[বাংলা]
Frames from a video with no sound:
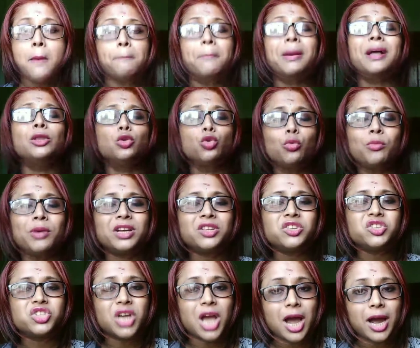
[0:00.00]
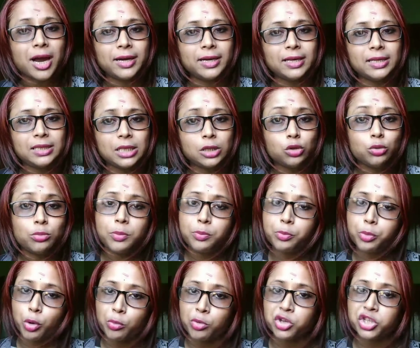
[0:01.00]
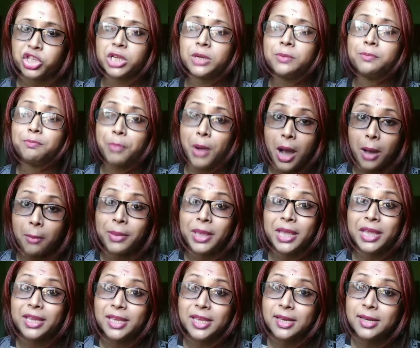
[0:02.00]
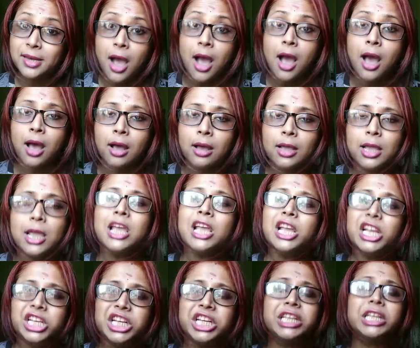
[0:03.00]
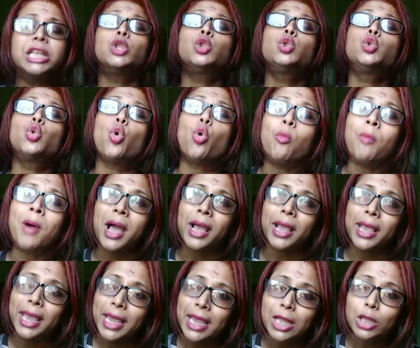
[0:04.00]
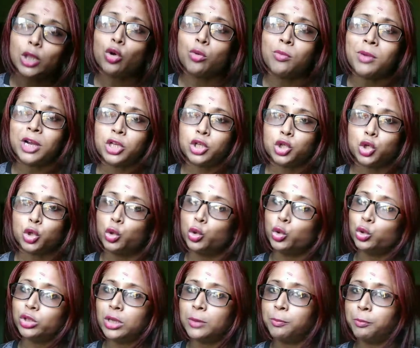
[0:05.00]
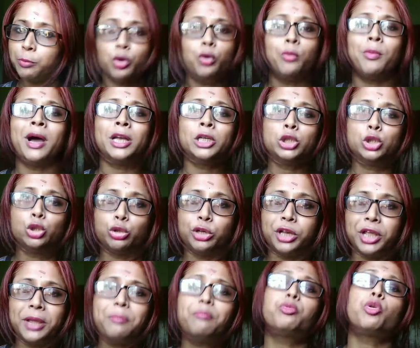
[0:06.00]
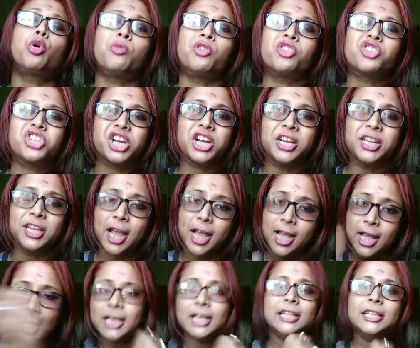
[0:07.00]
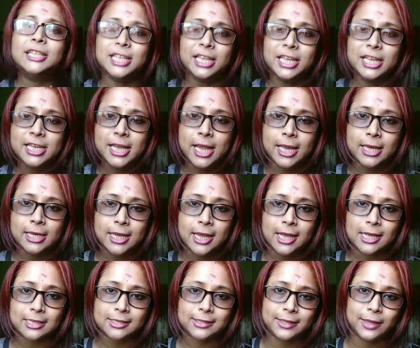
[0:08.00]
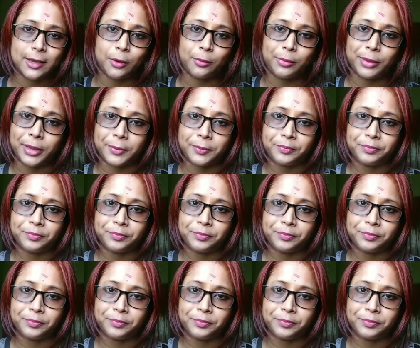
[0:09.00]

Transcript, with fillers: বা তোমার চাকরিতে তুমি প্রমোশন পাবে কি না সেটা তোমাকেই তোমার যোগ্যতা প্রমাণ করে প্রমোশনটা ছিনিয়ে নিয়ে আসতে হবে